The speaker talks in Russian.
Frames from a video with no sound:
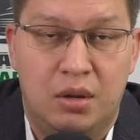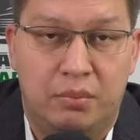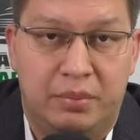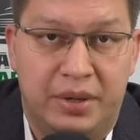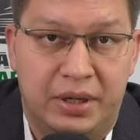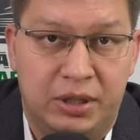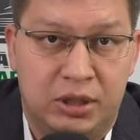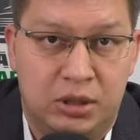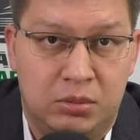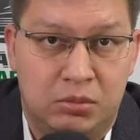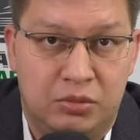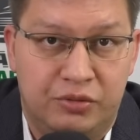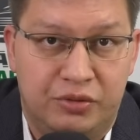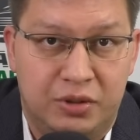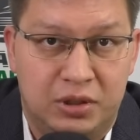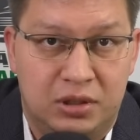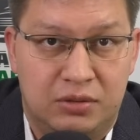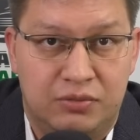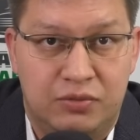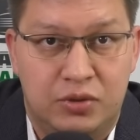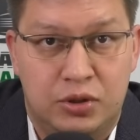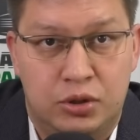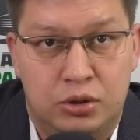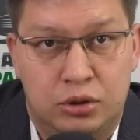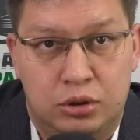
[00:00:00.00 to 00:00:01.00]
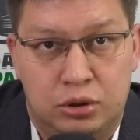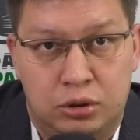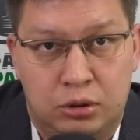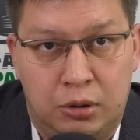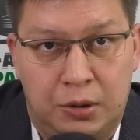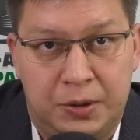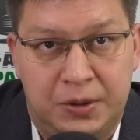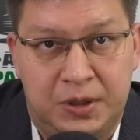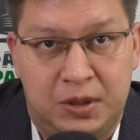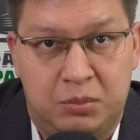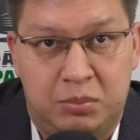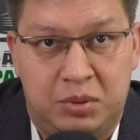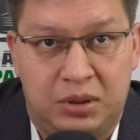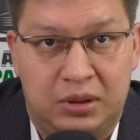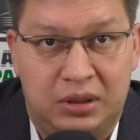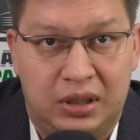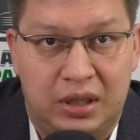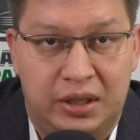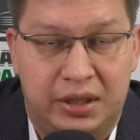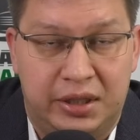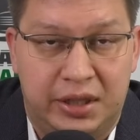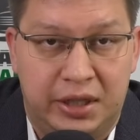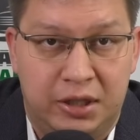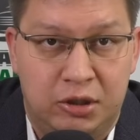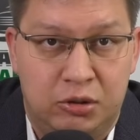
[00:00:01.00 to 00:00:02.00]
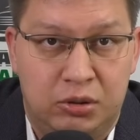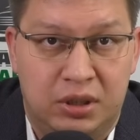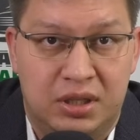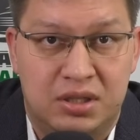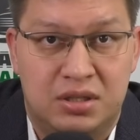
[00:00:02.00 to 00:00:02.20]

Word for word: Поэтому в этом видеоролике предлагаю